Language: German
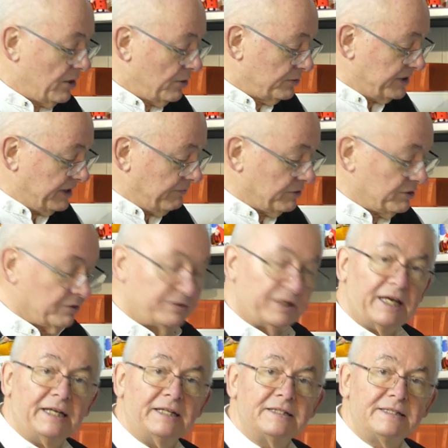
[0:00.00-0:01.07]
und der wird auf
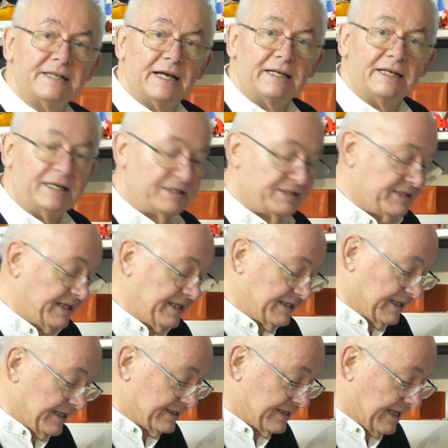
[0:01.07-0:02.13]
der internen
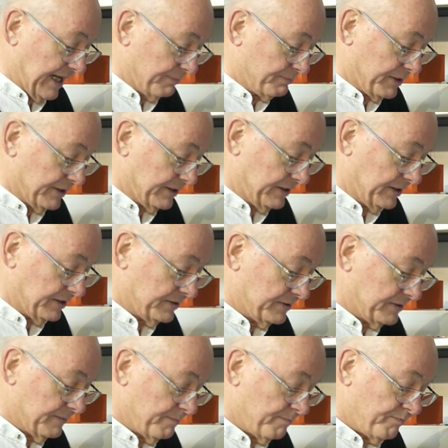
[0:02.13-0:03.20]
SD-Karte
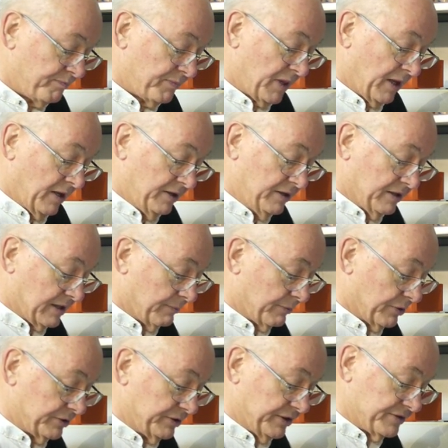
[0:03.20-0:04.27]
abgelegt. Hier kann
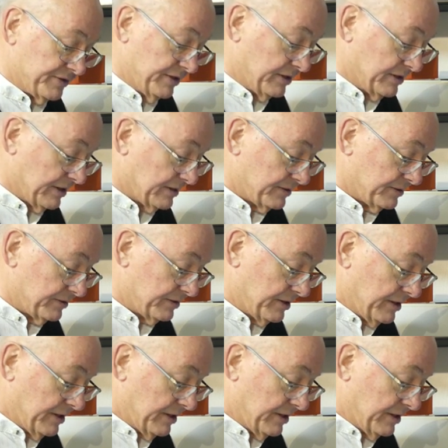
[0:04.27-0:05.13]
man auch die SD-Karte